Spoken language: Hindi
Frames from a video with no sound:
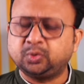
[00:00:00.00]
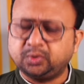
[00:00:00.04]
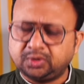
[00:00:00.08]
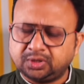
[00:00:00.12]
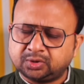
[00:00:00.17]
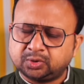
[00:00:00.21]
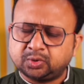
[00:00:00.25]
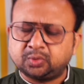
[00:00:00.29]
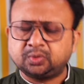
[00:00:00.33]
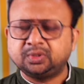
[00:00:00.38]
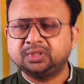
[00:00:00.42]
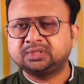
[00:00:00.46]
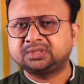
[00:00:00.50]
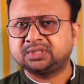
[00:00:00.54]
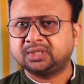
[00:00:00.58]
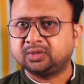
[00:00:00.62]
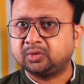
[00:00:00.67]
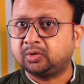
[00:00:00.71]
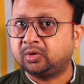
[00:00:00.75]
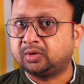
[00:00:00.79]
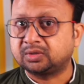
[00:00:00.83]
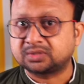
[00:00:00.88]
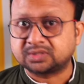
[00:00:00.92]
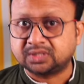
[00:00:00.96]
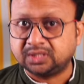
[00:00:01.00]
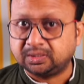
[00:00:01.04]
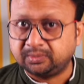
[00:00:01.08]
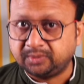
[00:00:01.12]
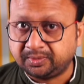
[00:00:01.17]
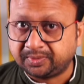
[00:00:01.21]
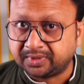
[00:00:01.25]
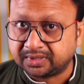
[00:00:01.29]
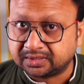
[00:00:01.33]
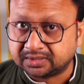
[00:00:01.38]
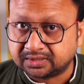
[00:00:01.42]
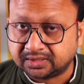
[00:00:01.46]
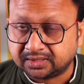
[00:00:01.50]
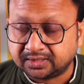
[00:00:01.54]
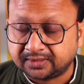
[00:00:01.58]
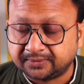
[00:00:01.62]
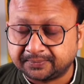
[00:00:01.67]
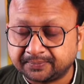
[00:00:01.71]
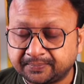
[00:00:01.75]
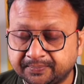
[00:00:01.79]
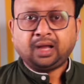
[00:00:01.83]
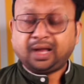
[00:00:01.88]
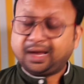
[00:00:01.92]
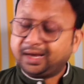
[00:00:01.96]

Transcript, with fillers: तो ये थोड़े से कॉस्टली भी पड़ते हैं